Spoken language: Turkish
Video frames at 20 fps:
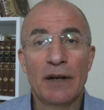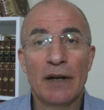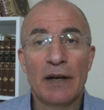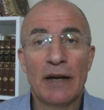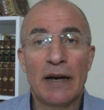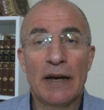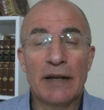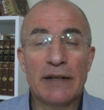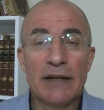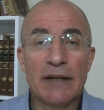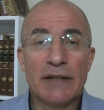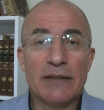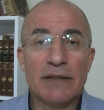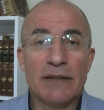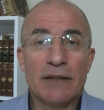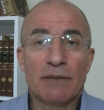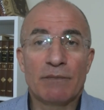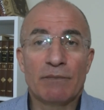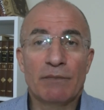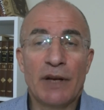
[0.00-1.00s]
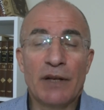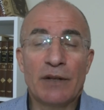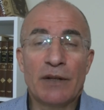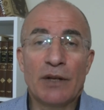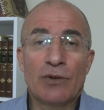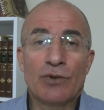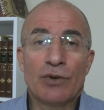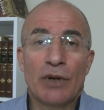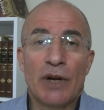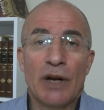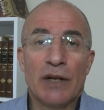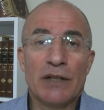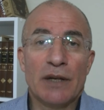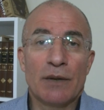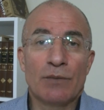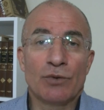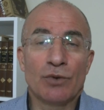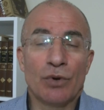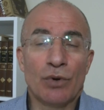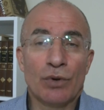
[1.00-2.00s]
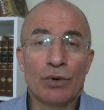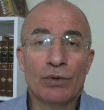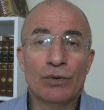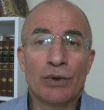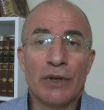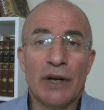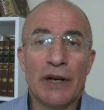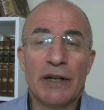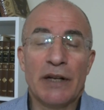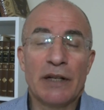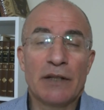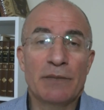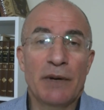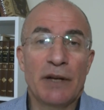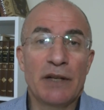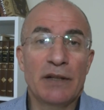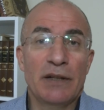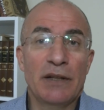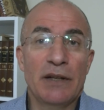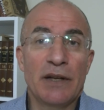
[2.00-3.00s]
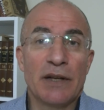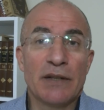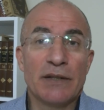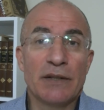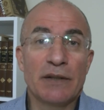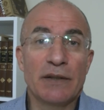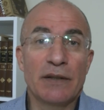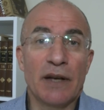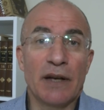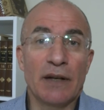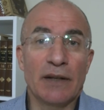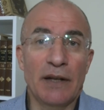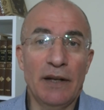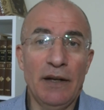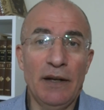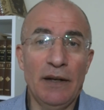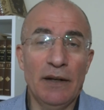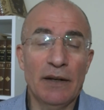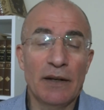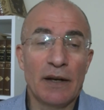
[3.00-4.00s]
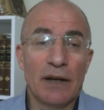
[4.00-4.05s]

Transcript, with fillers: herkes ben ne söylersem doğrudur, herkes beni dinlesin diye değil,